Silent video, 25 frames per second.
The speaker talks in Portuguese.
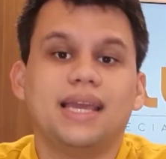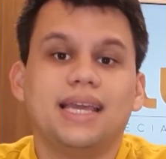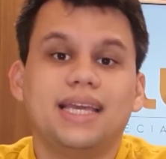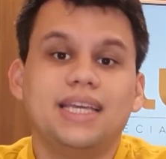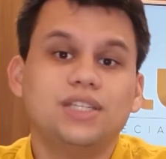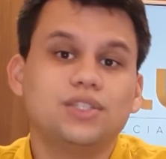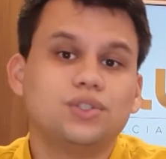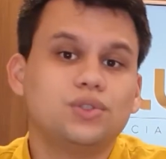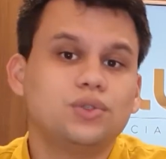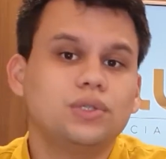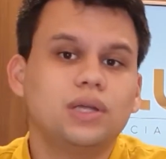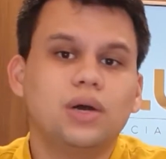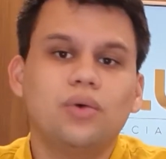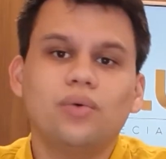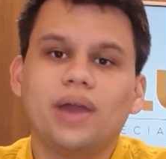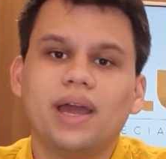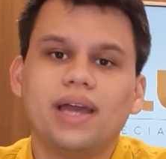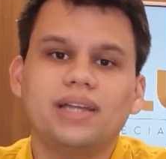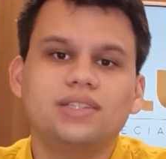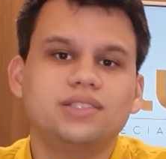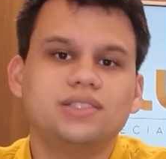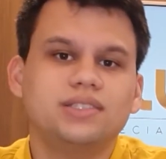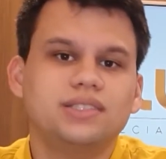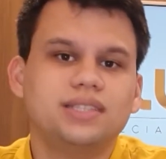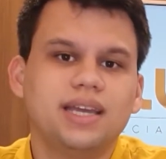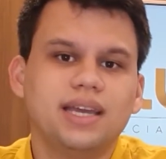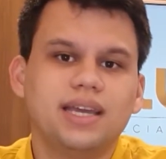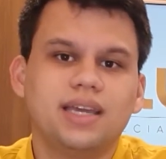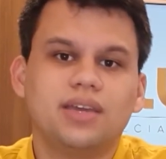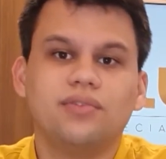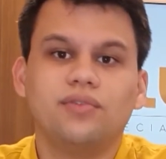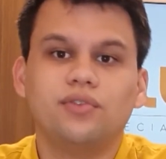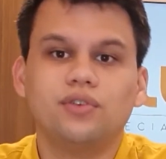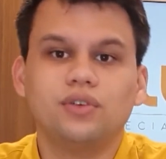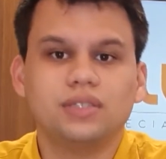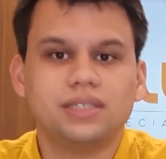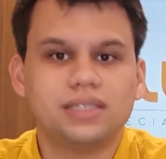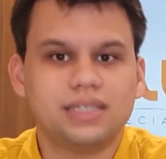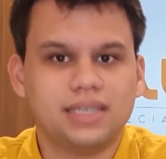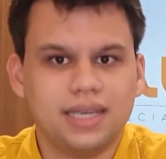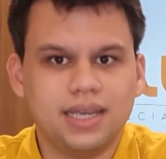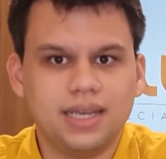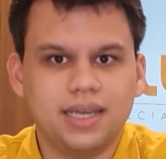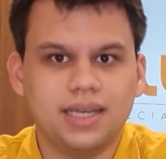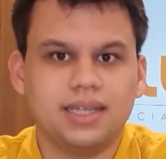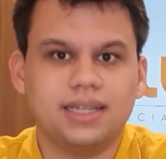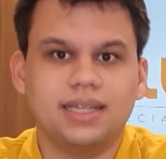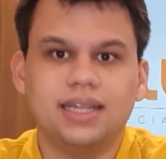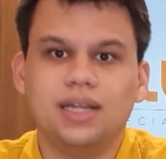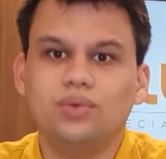Isso não quer dizer que
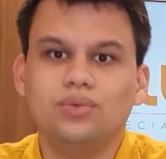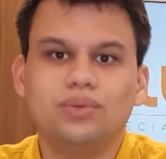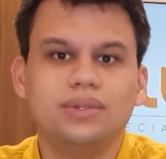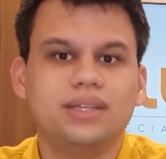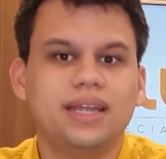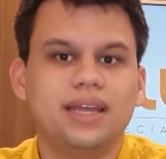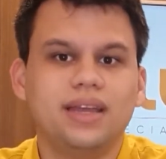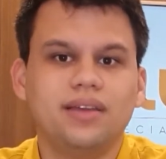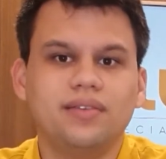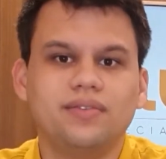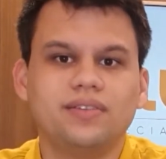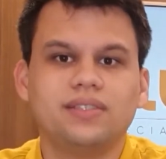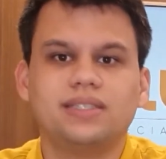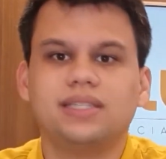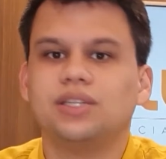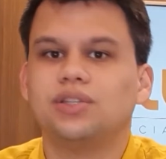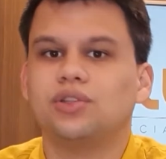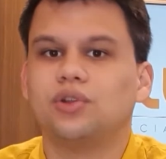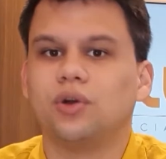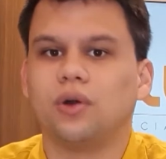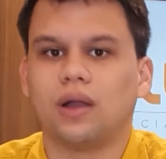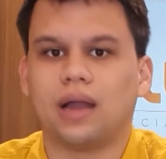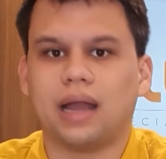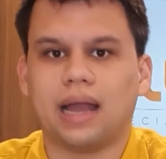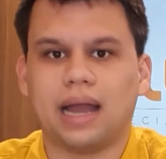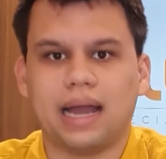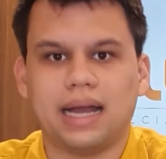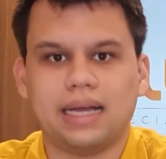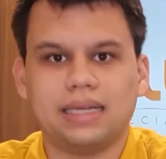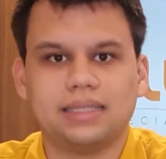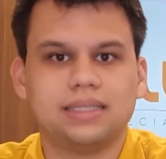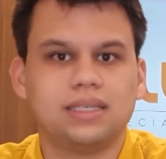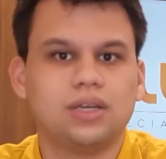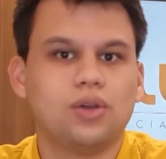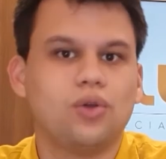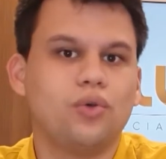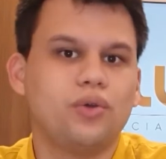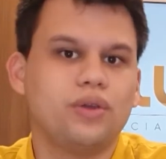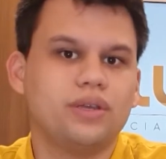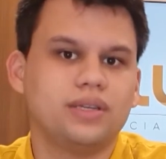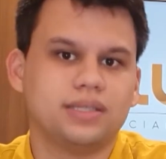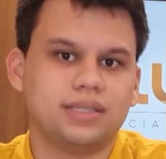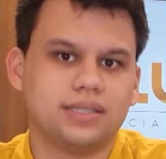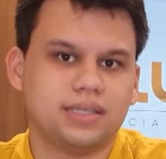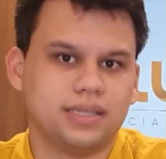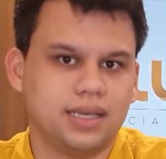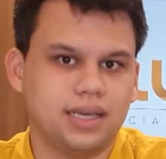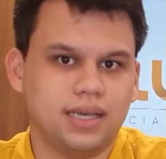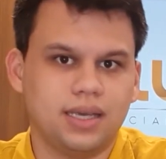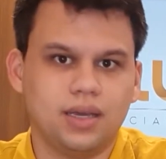você não deva se tocar, se
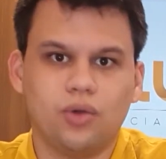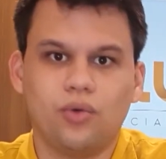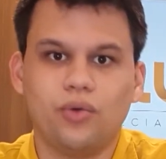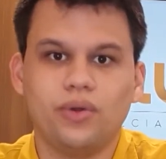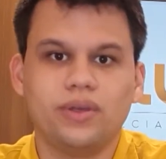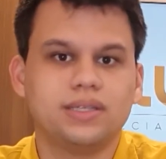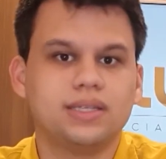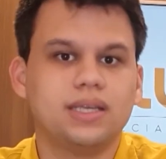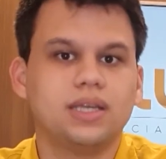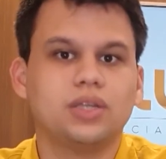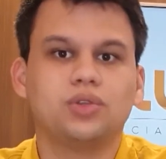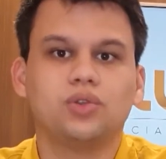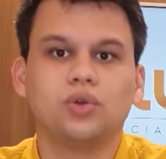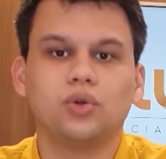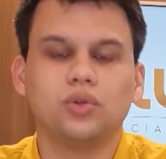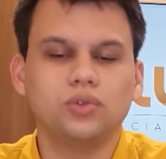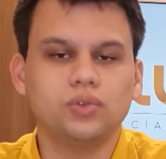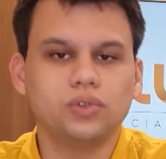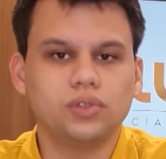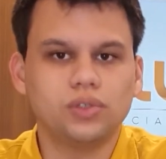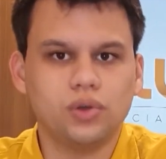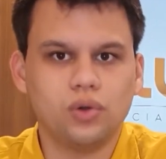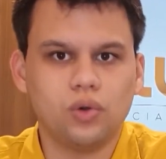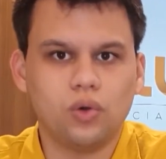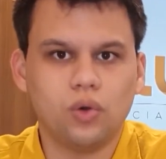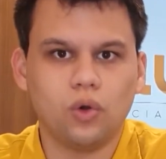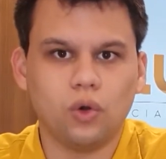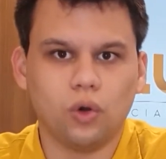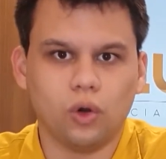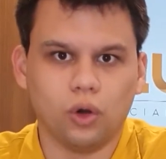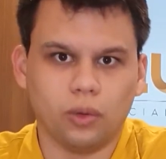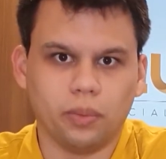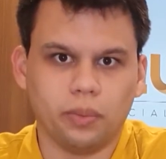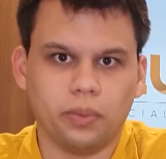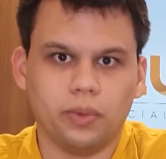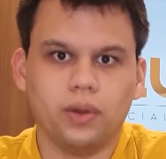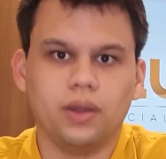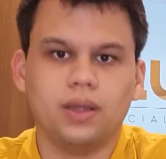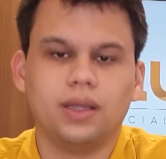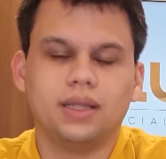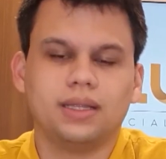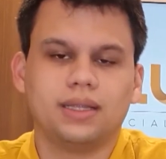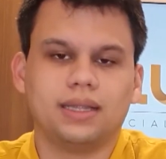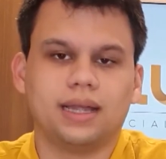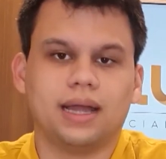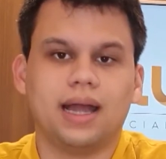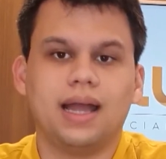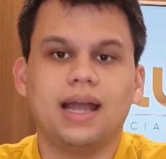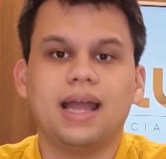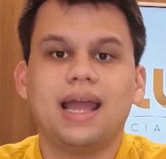conhecer, conhecer todo o seu corpo,
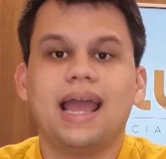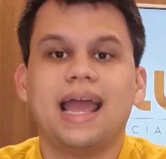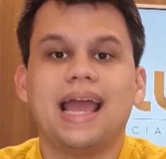tá?